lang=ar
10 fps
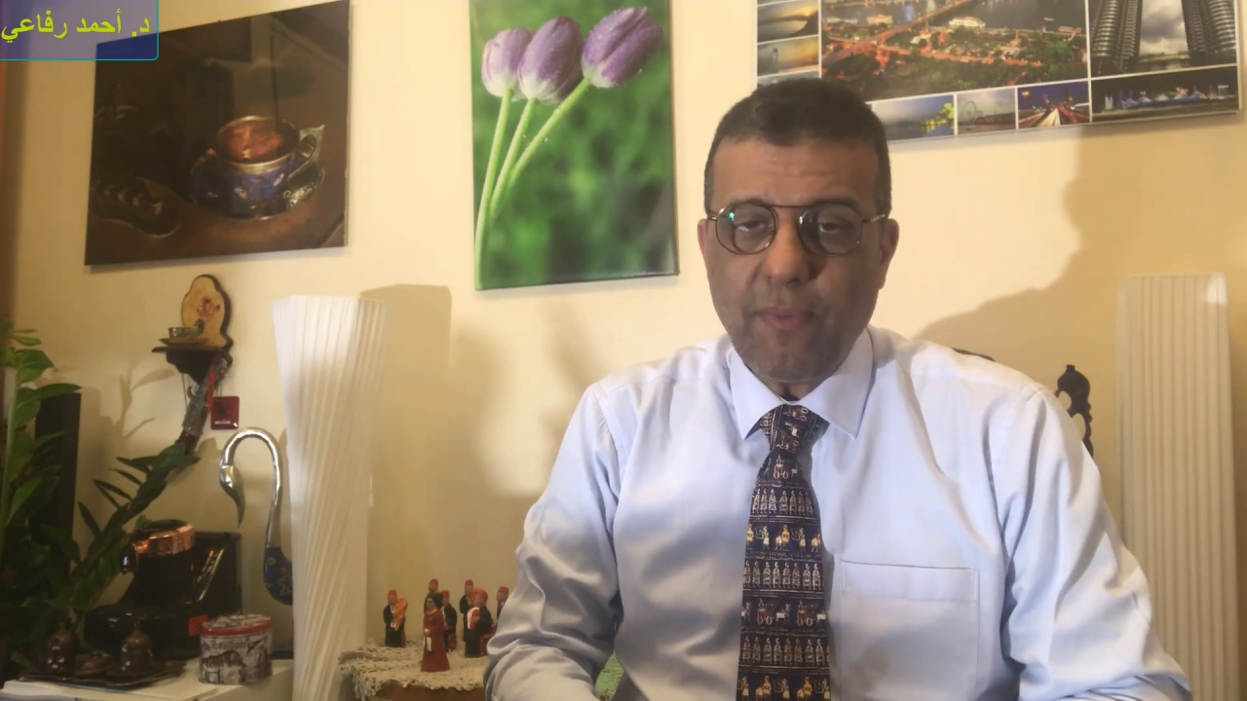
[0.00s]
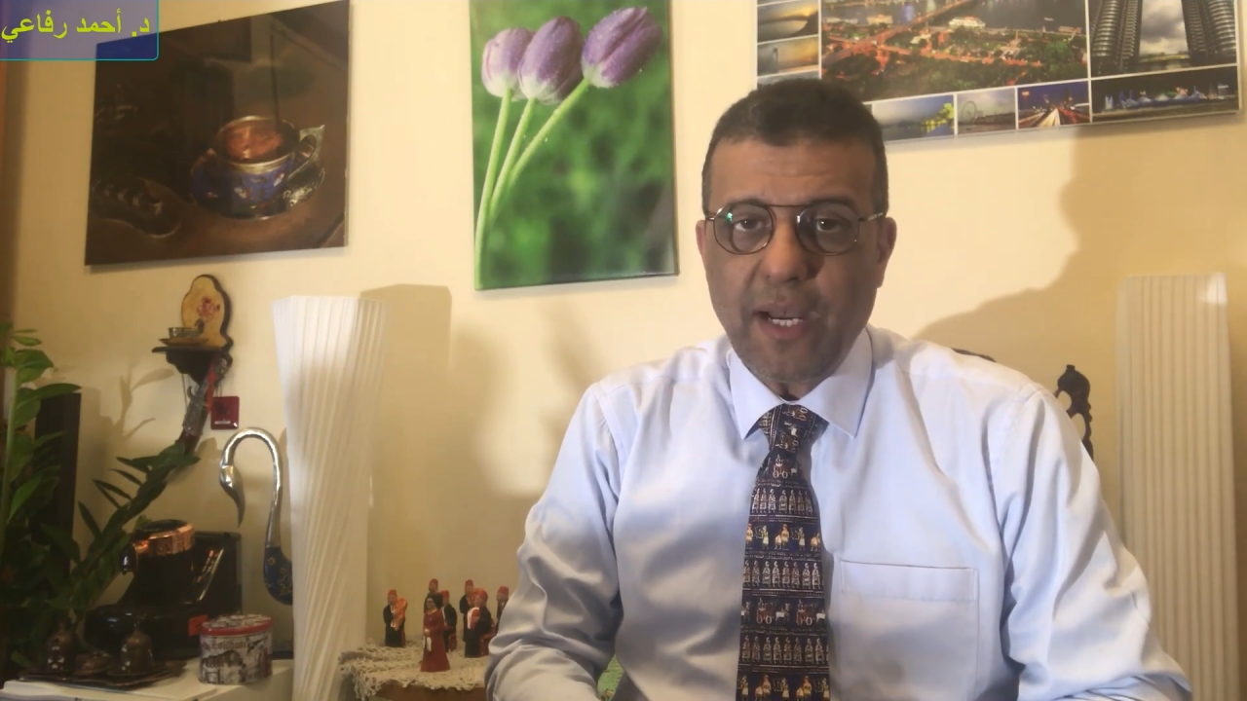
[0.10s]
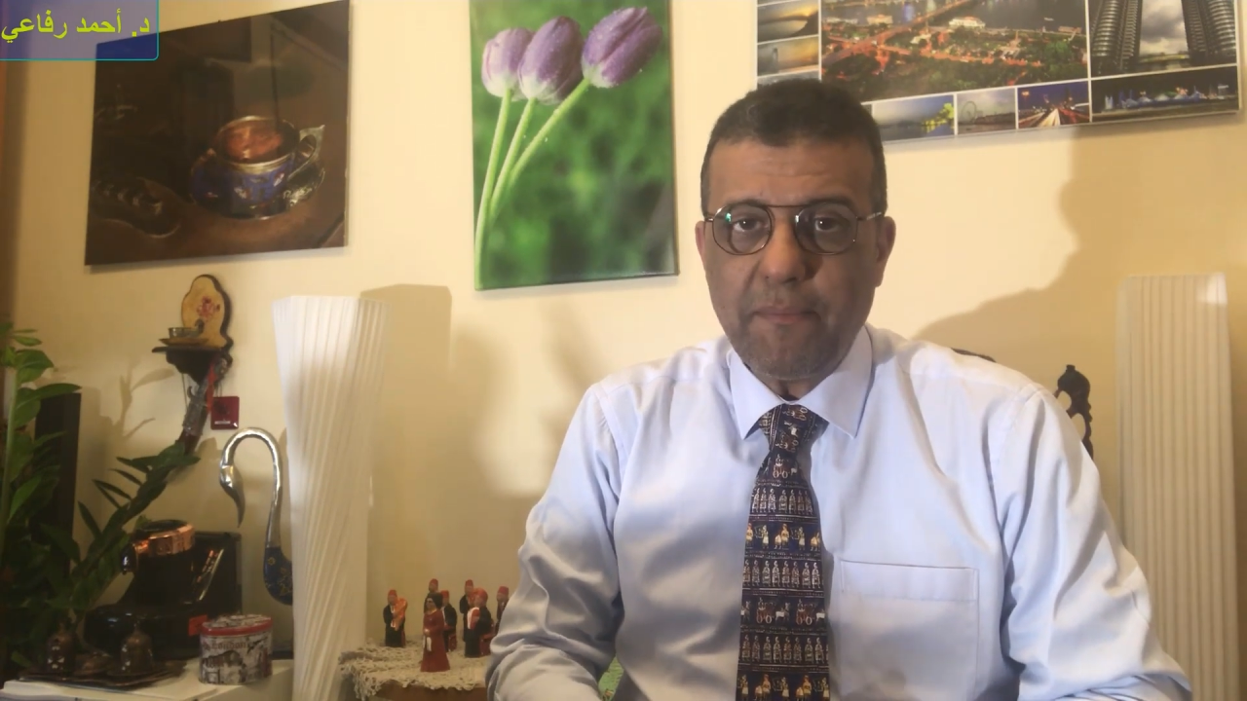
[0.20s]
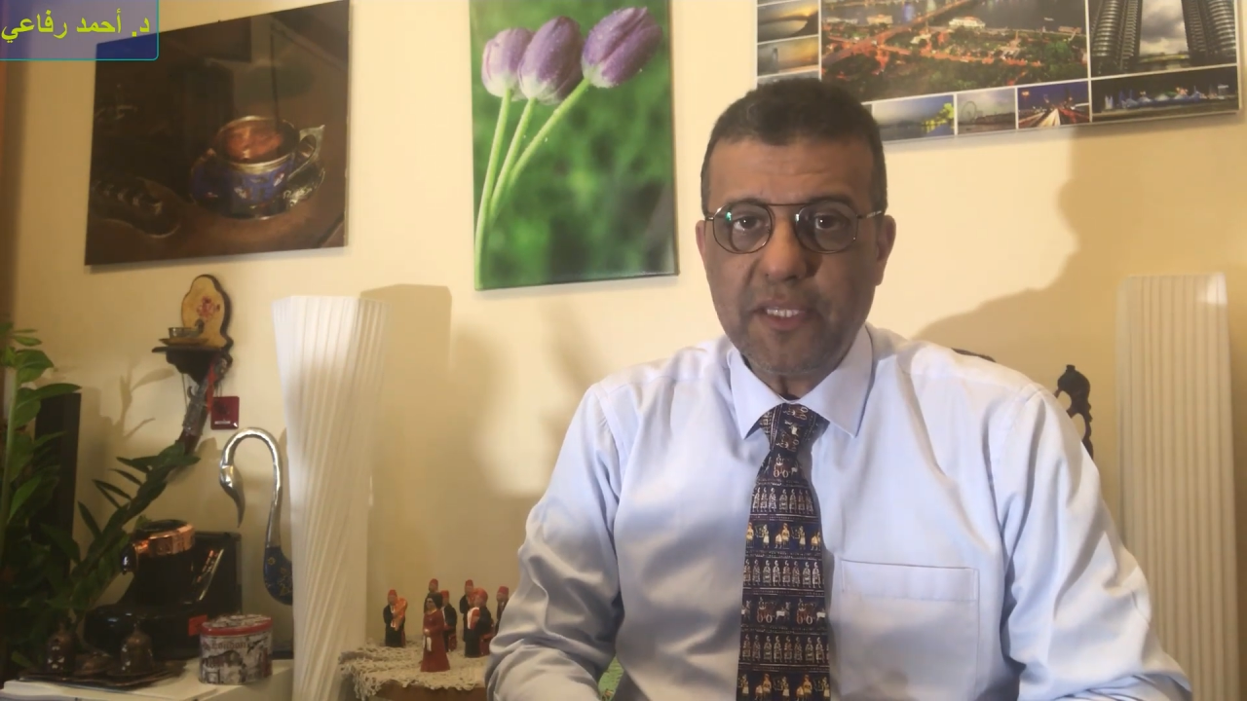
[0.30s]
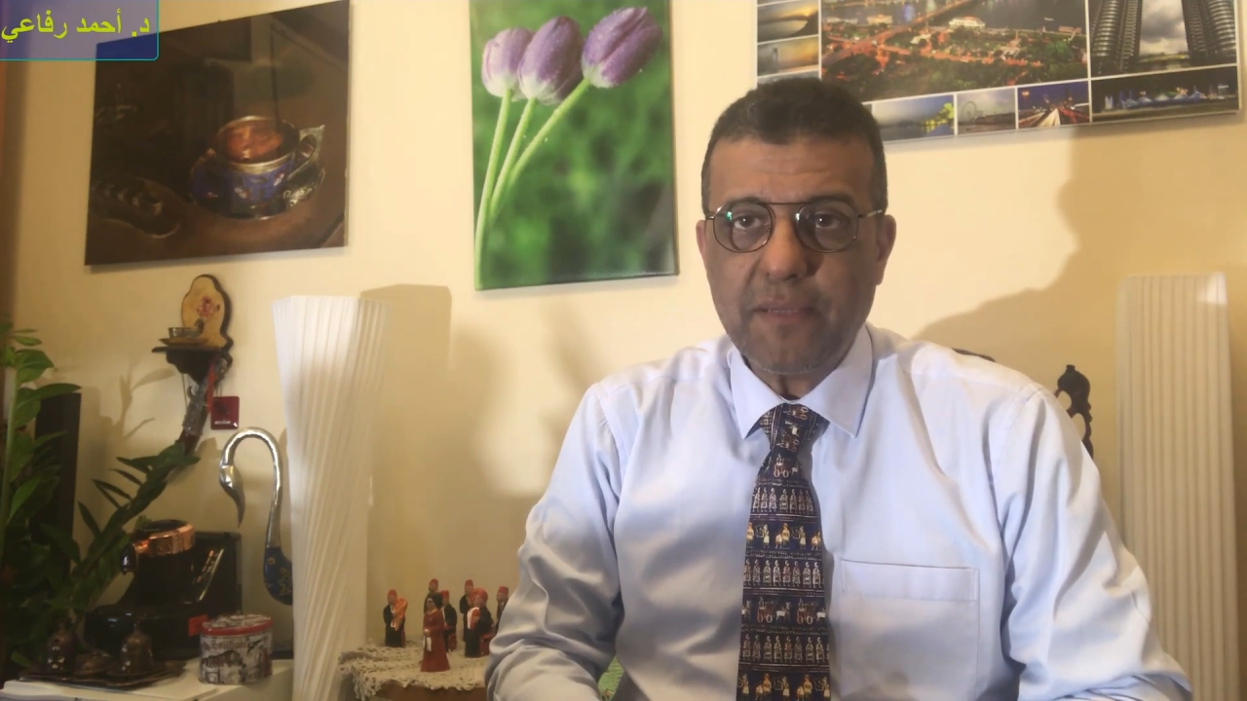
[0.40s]

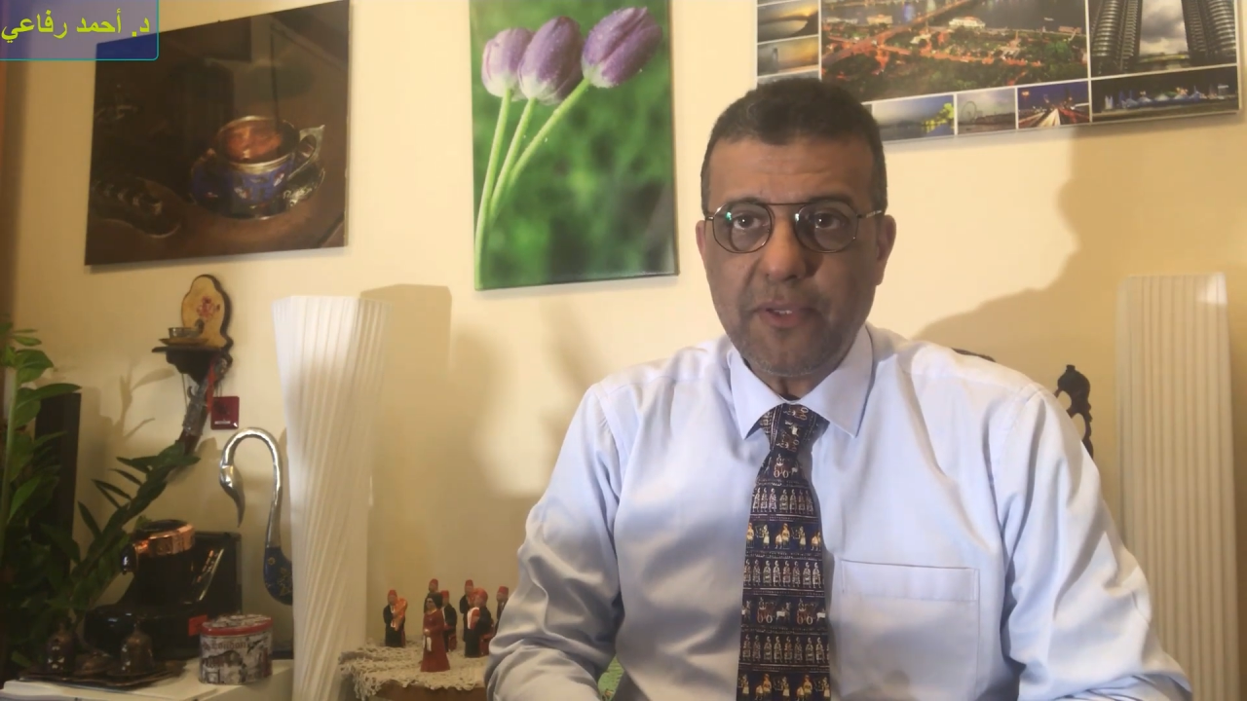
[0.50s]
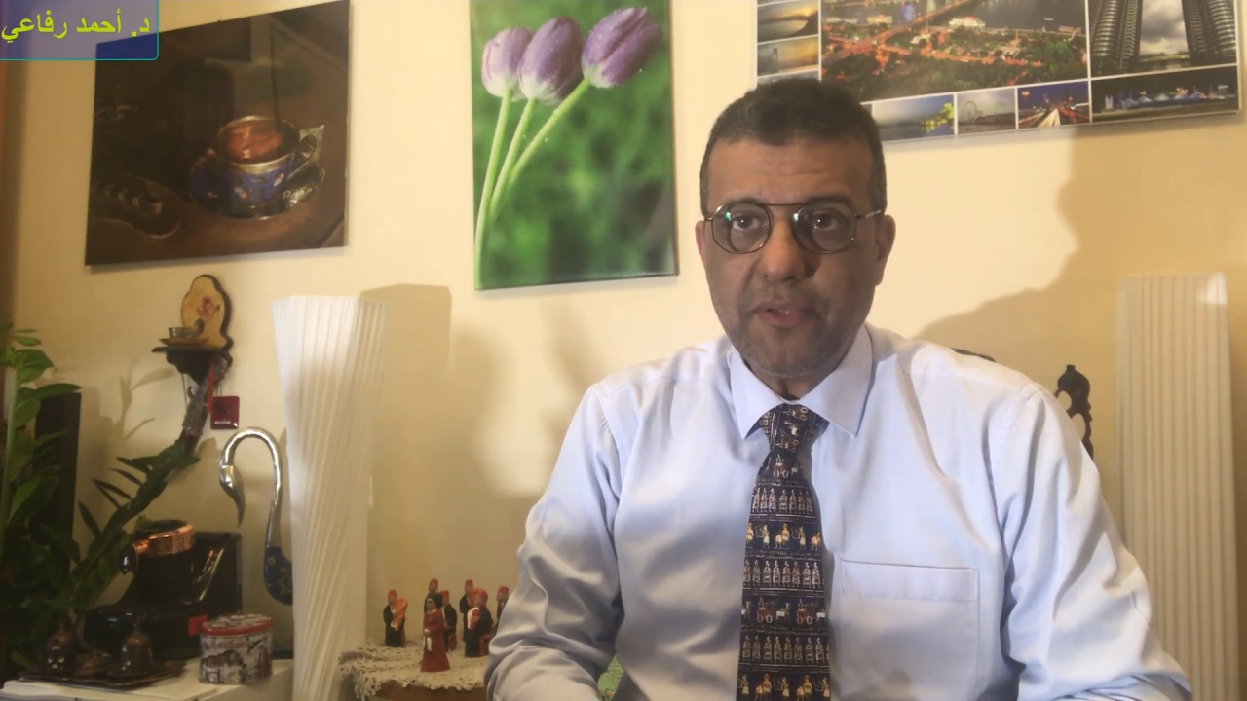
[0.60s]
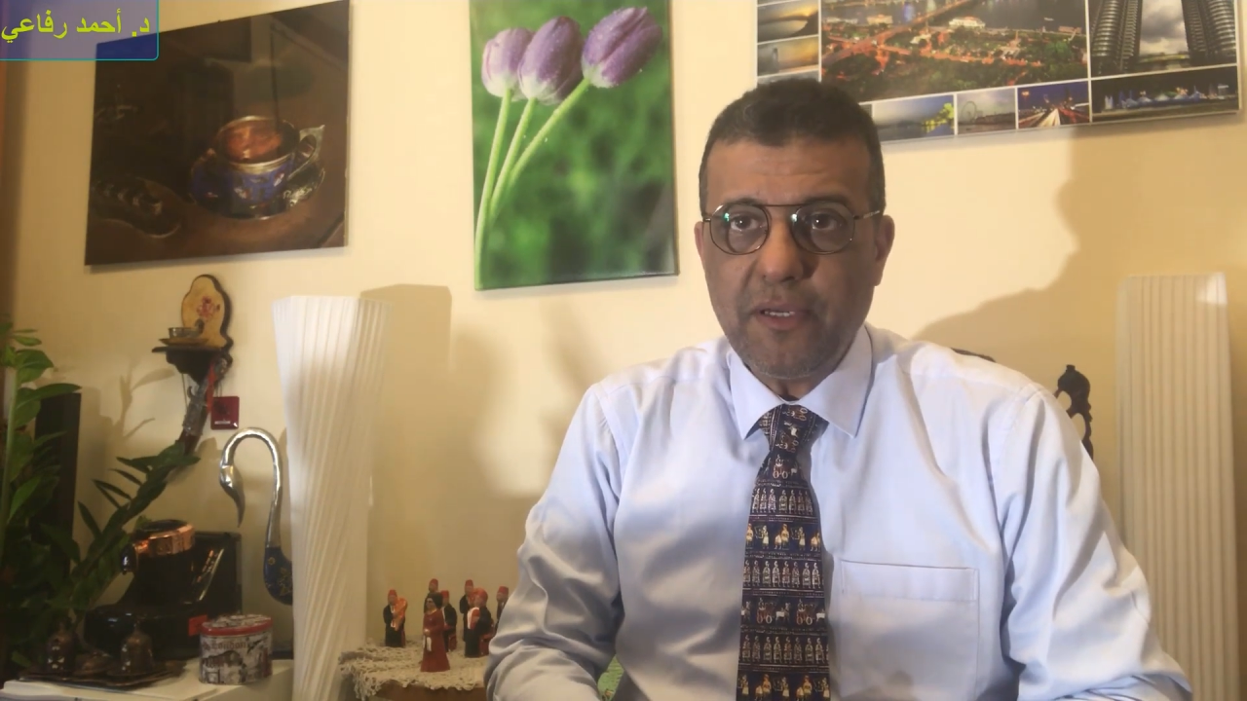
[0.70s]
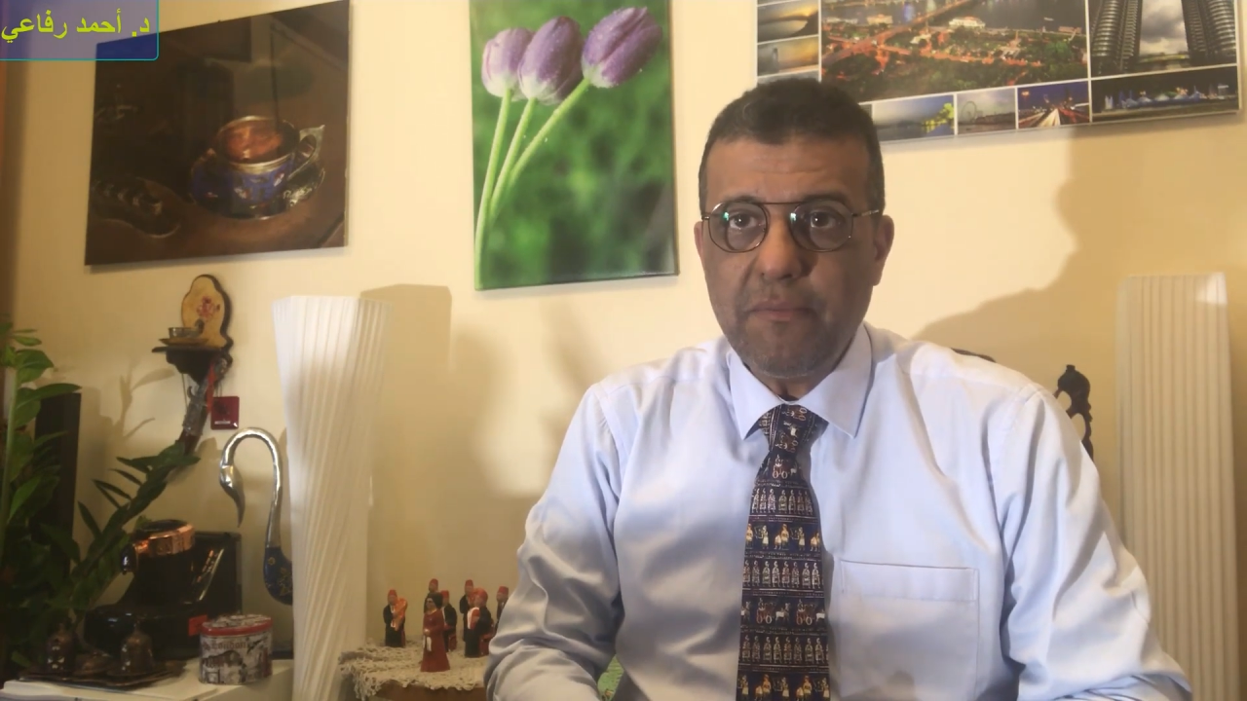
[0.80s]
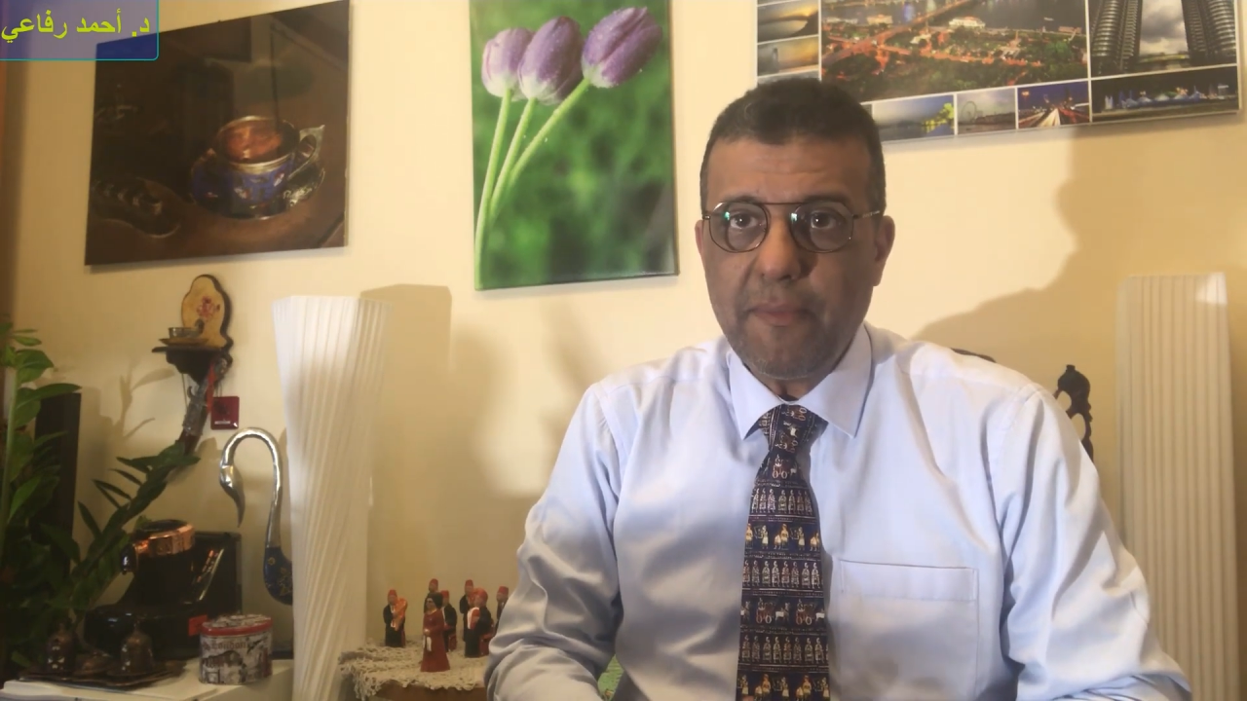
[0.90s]
محمد رمضان